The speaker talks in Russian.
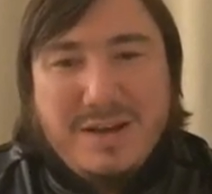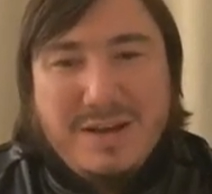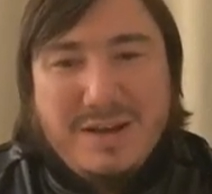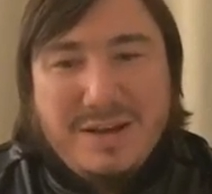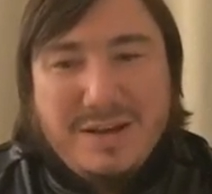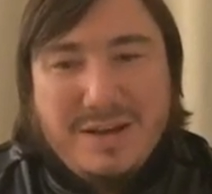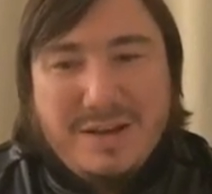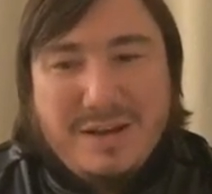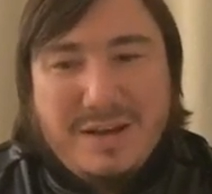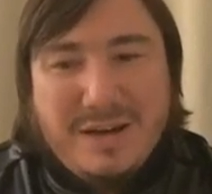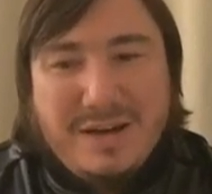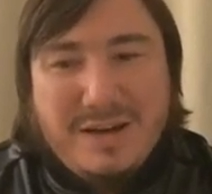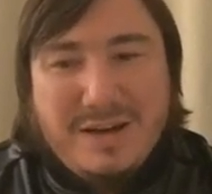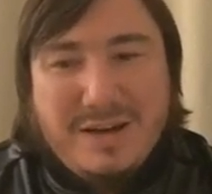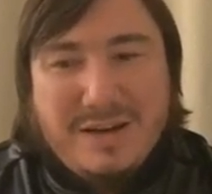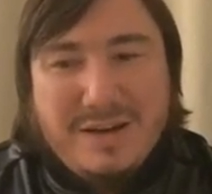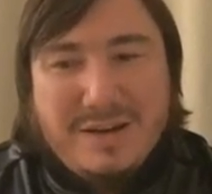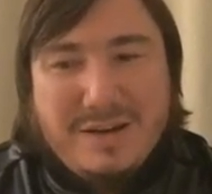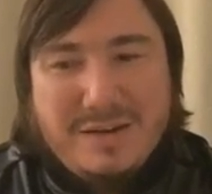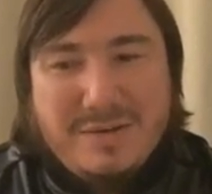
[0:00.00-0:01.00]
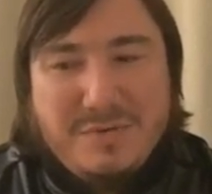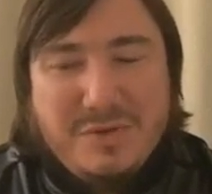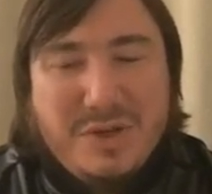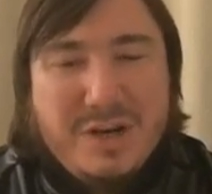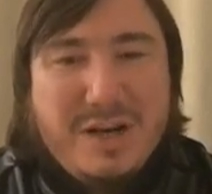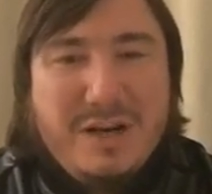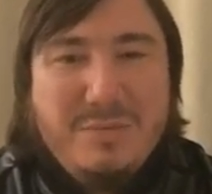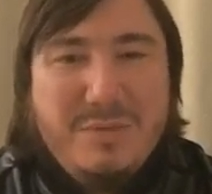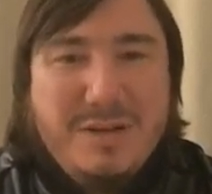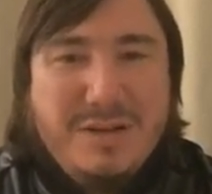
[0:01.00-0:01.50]
Э,
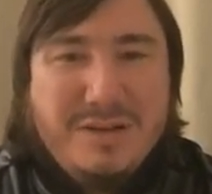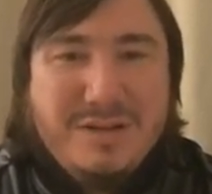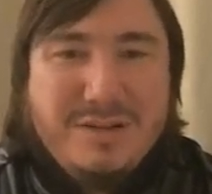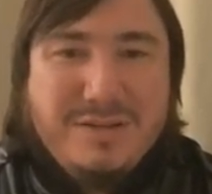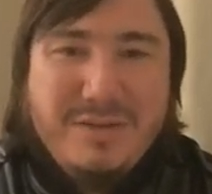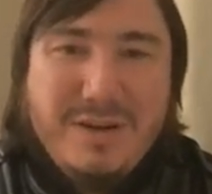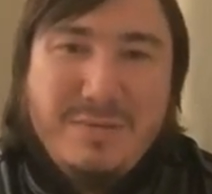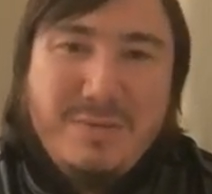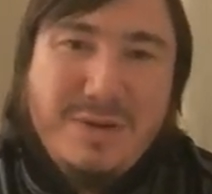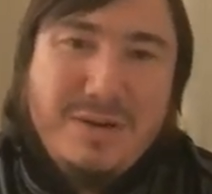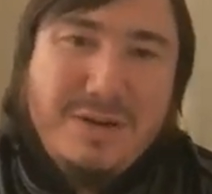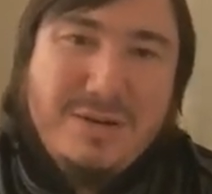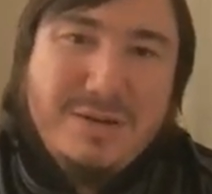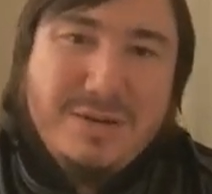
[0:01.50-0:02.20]
вчера мы с вами